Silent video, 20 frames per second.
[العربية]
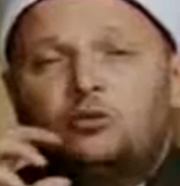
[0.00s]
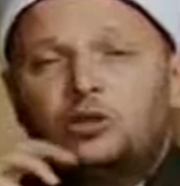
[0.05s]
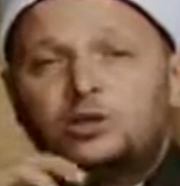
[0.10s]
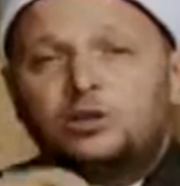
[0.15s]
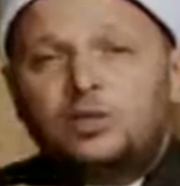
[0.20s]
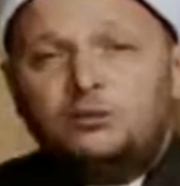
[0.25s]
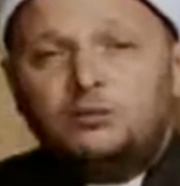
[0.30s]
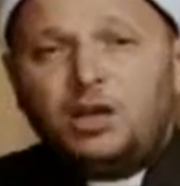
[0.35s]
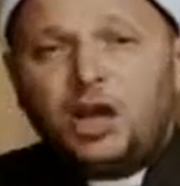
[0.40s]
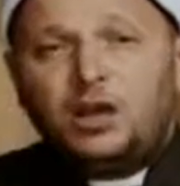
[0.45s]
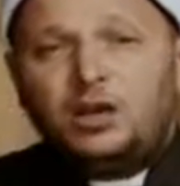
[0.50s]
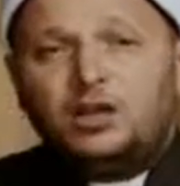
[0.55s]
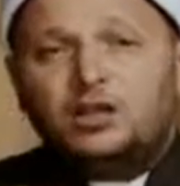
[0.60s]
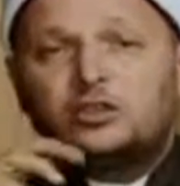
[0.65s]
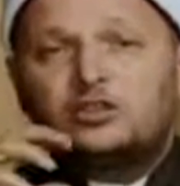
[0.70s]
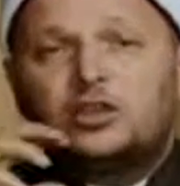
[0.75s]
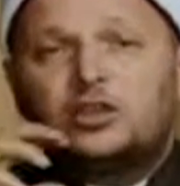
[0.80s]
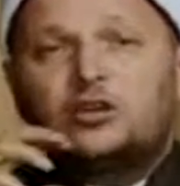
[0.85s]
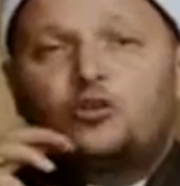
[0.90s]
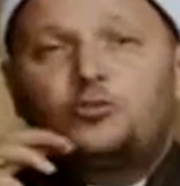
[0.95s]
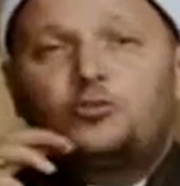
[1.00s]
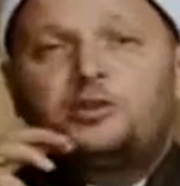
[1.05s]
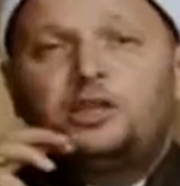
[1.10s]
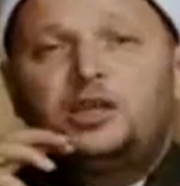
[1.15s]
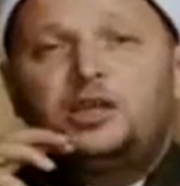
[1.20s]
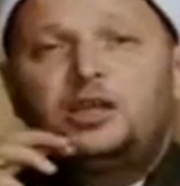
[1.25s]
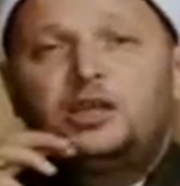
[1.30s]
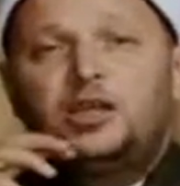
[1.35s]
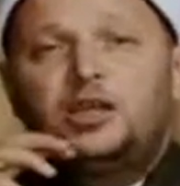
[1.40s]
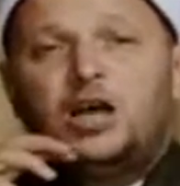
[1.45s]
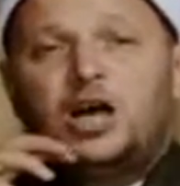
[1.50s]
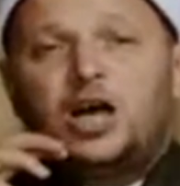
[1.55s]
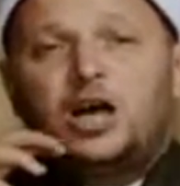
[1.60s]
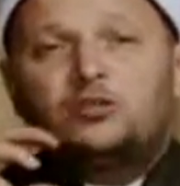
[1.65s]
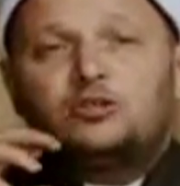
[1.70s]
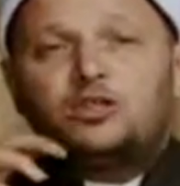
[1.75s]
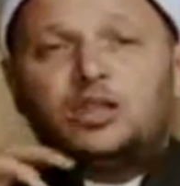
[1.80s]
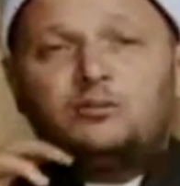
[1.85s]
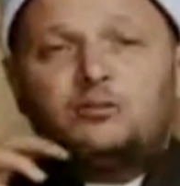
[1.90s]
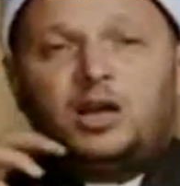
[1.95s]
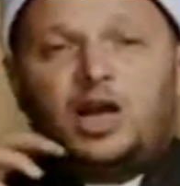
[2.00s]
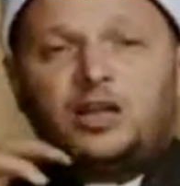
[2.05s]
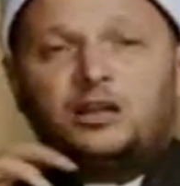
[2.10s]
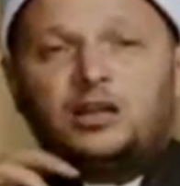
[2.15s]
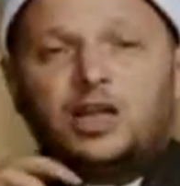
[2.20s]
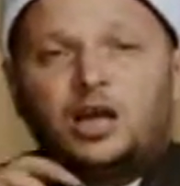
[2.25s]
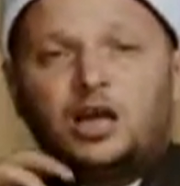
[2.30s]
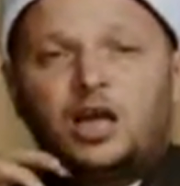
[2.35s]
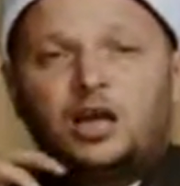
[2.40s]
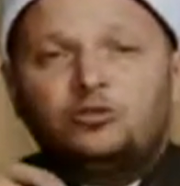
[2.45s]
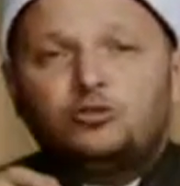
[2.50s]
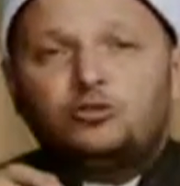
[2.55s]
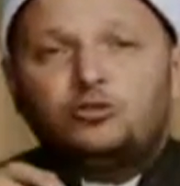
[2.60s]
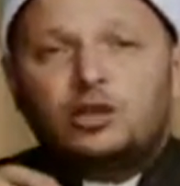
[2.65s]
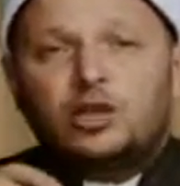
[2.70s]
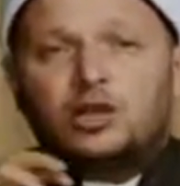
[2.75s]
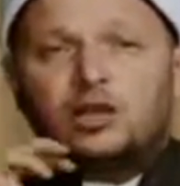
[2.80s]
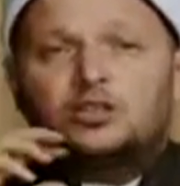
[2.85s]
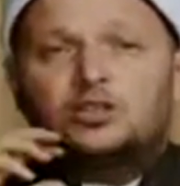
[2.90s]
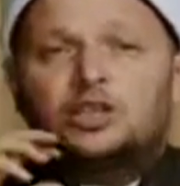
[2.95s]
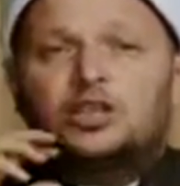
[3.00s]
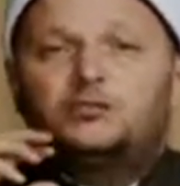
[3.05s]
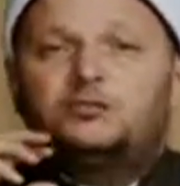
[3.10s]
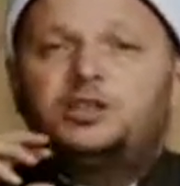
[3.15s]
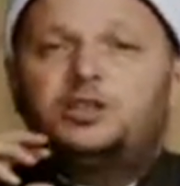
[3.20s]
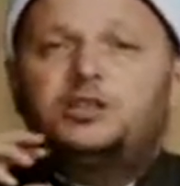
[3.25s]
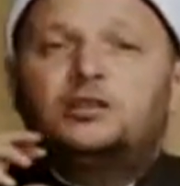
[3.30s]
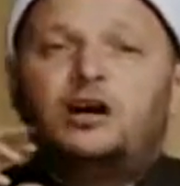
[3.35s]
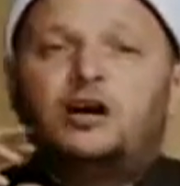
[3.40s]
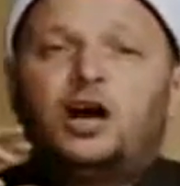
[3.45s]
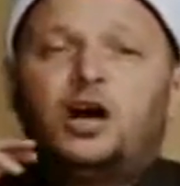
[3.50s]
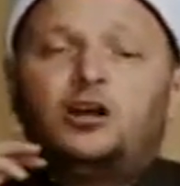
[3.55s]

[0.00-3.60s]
وسمع الأنصار به أو سمعت الأوس والخزرج به